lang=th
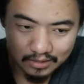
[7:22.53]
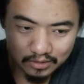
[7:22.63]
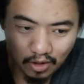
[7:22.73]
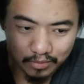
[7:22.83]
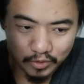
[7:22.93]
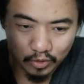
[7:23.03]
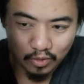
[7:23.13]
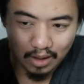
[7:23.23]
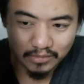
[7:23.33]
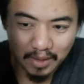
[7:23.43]
ตอบโจทย์
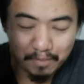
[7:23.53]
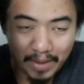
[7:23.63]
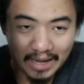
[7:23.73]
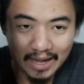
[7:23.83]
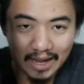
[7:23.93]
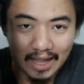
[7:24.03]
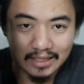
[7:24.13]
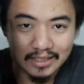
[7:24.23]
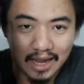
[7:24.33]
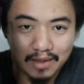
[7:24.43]
ความจำเป็นในการ
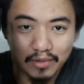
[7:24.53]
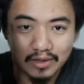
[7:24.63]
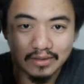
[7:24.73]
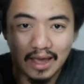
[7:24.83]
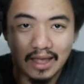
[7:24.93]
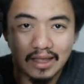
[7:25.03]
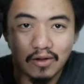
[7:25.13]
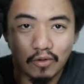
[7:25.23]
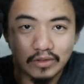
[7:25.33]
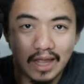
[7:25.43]
ใช้มอเตอร์ไซค์
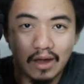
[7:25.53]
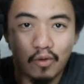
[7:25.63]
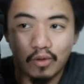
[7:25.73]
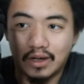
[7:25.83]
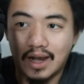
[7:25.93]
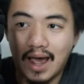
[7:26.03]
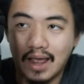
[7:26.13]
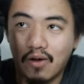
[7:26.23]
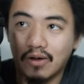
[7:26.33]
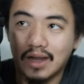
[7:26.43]
ของแต่ละคนได้
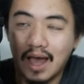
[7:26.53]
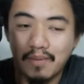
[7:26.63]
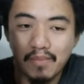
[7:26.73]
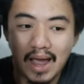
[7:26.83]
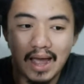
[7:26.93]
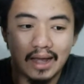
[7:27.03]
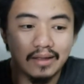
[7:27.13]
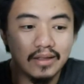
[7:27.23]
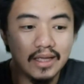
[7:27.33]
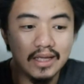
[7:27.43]
ค่อนข้างมาก
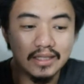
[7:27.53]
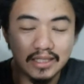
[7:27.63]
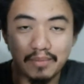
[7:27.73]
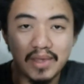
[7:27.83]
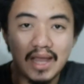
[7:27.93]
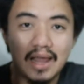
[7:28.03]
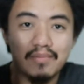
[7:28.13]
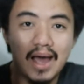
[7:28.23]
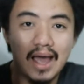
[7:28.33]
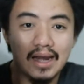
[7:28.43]
จะมีอะไร
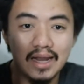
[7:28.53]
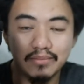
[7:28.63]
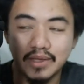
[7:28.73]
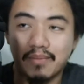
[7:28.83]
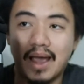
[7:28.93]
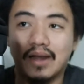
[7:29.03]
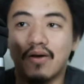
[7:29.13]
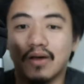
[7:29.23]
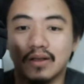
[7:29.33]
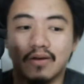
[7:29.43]
บ้างเริ่มจากภายน
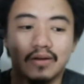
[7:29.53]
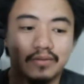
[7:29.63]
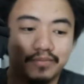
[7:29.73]
อกกันก่อน